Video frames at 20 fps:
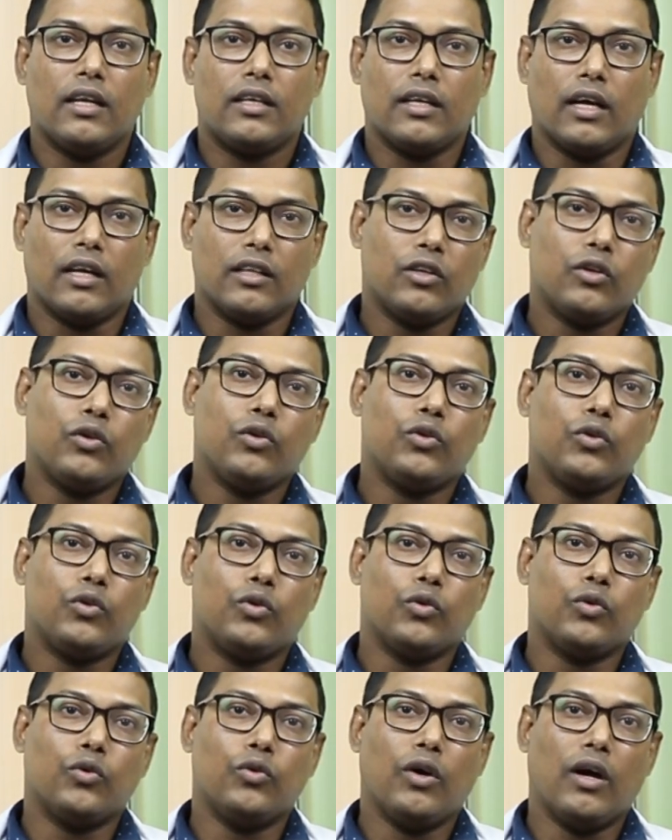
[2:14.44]
সাধারণত
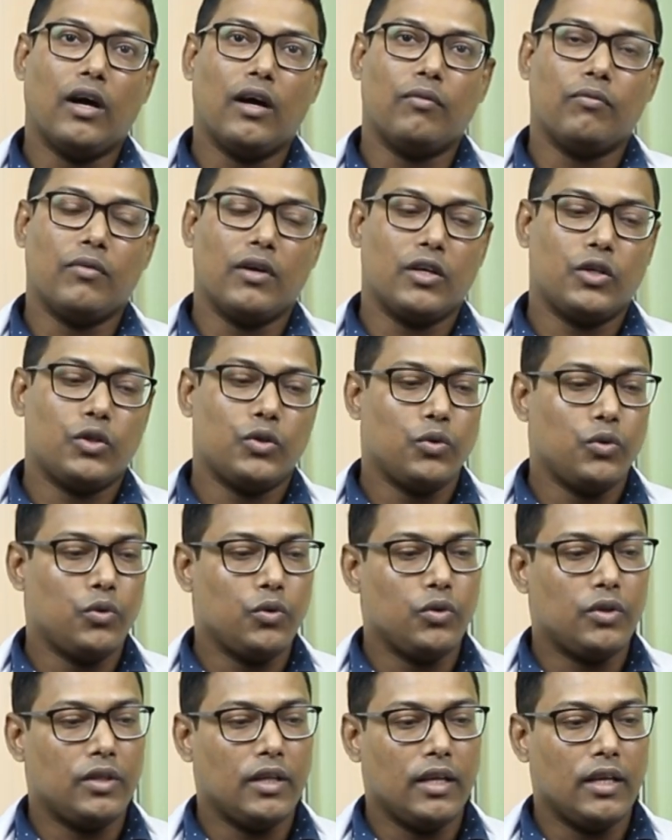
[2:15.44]
আমরা
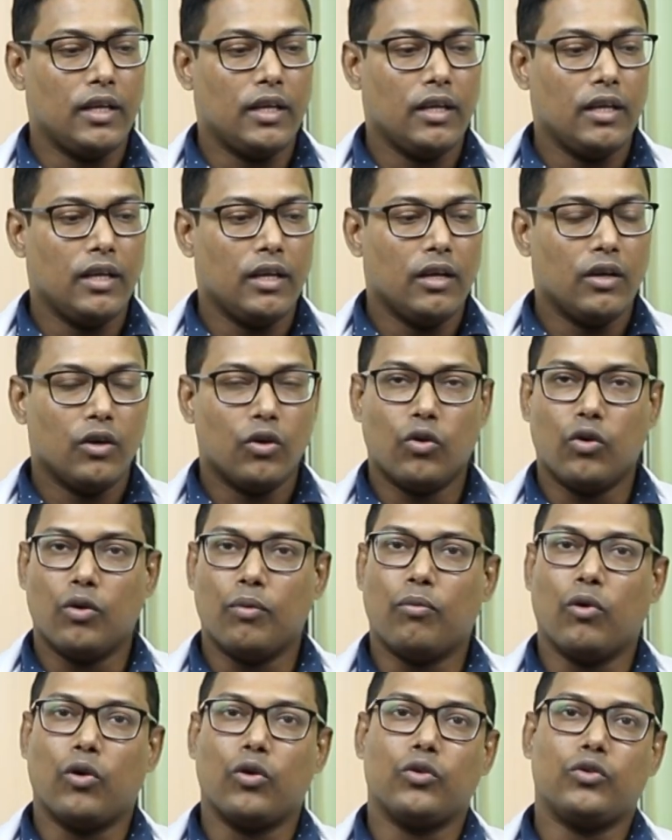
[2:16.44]
শুরুতে কোনো
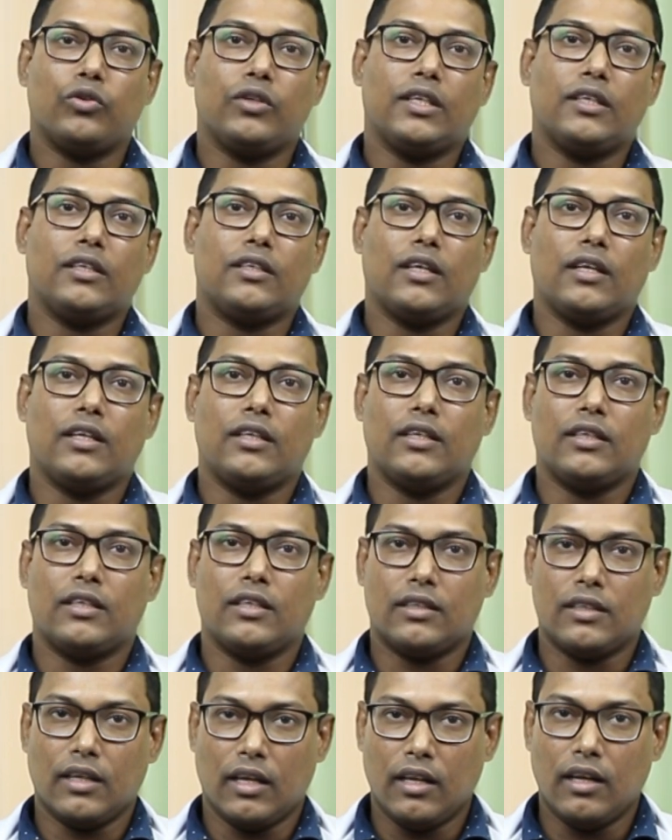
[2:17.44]
বড় চিকিৎসায় যেতে
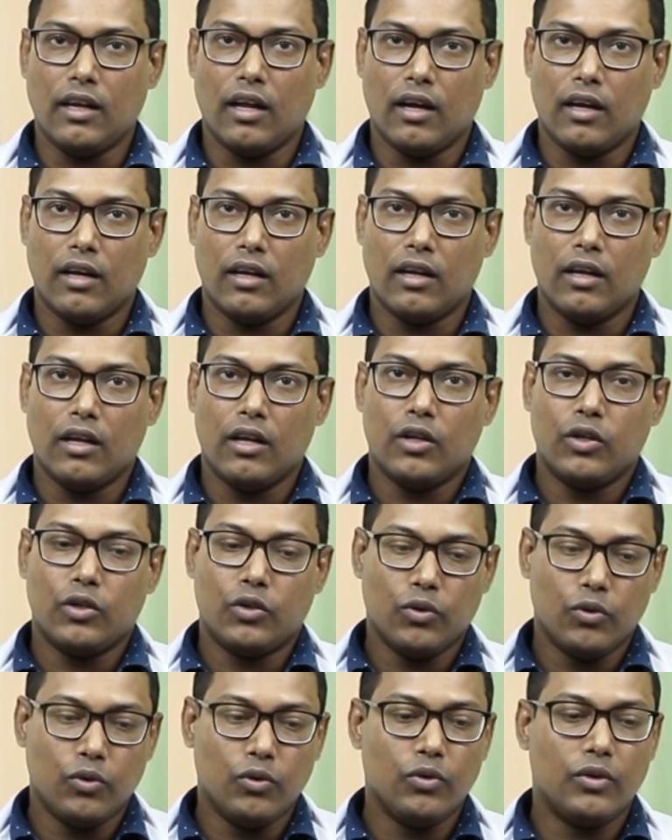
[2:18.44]
চাই না
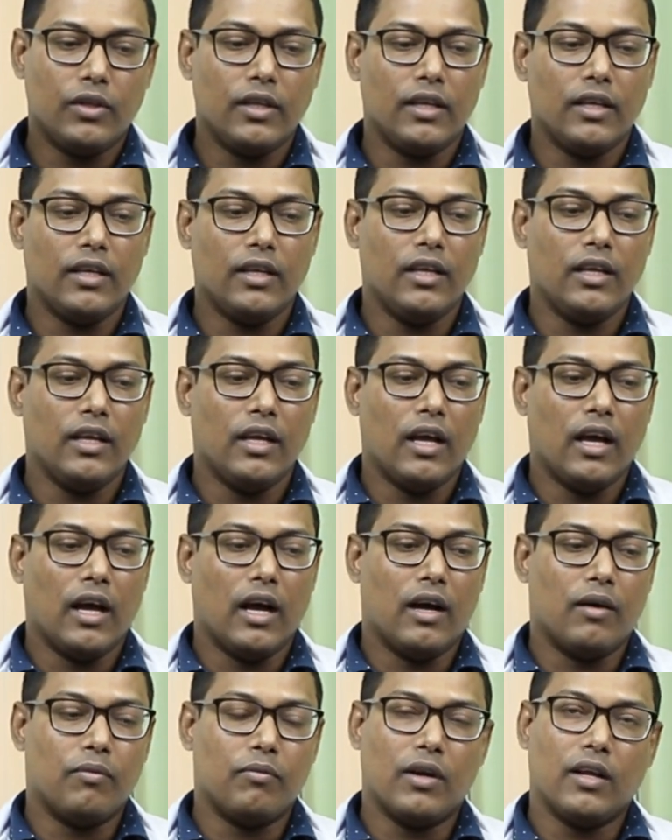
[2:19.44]
শুরুতে
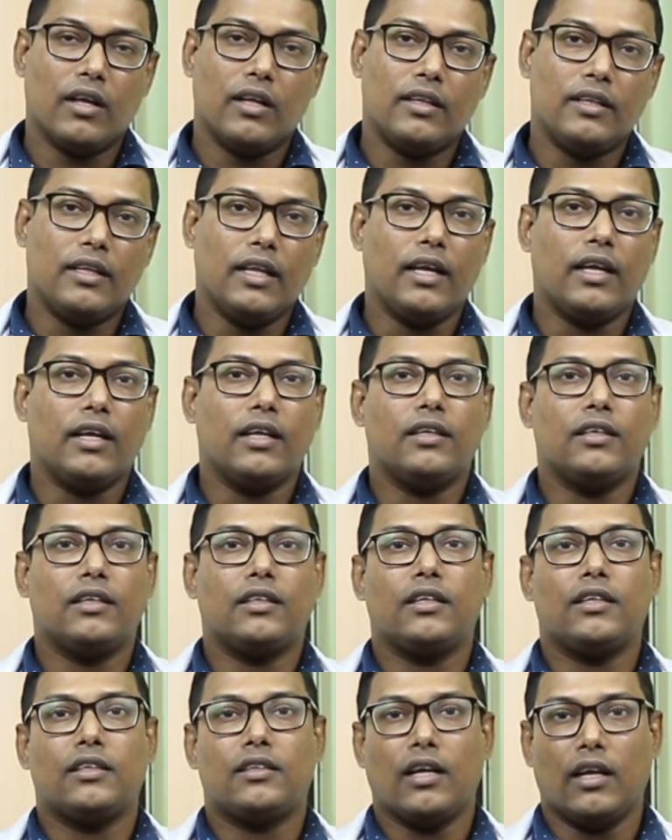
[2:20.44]
আমরা দেখে
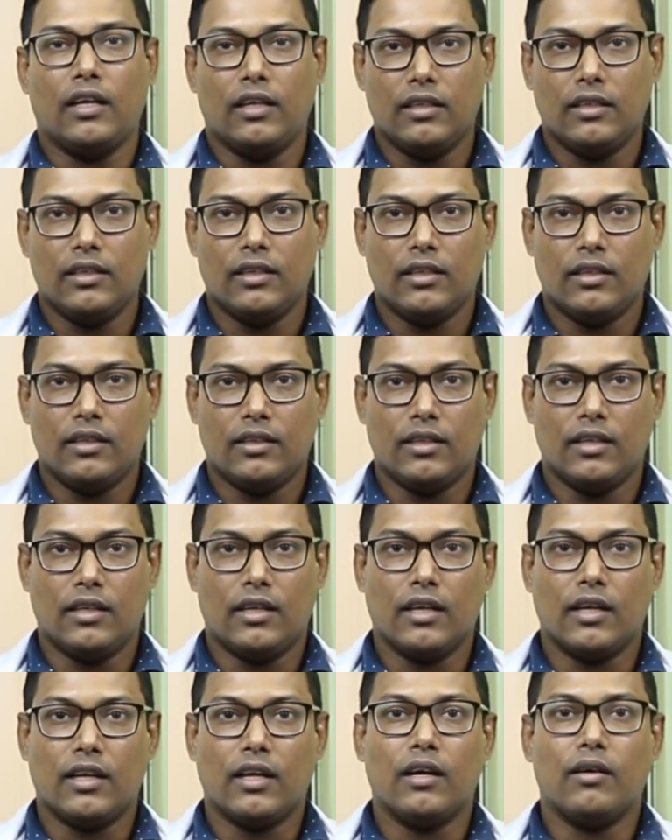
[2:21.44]
যেতে চাই
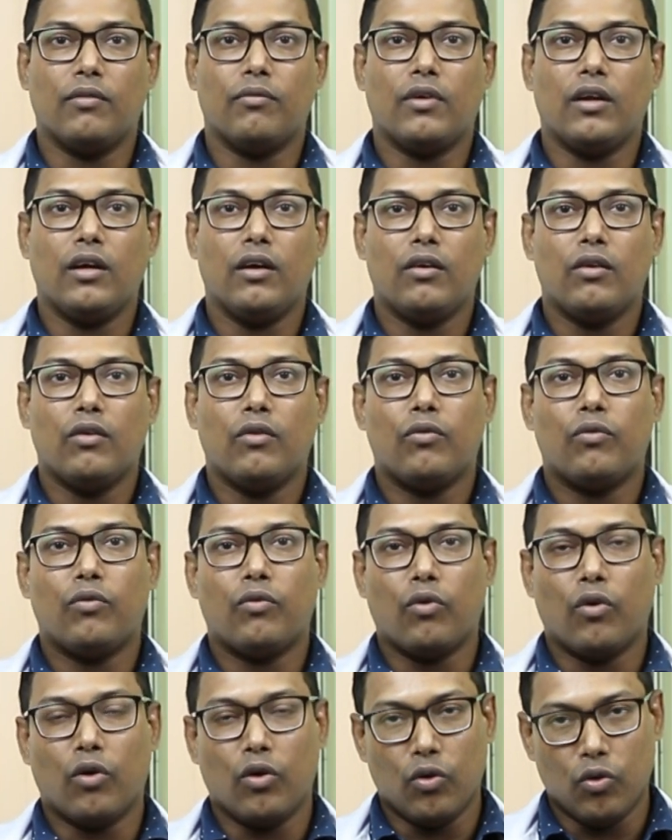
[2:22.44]
যেটাকে আমরা
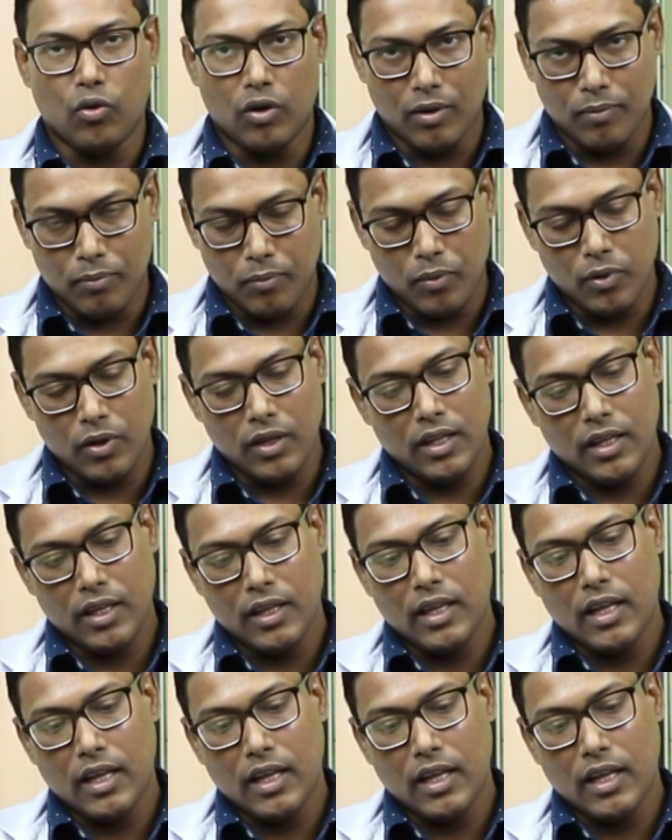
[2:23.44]
ফলো আপ বলি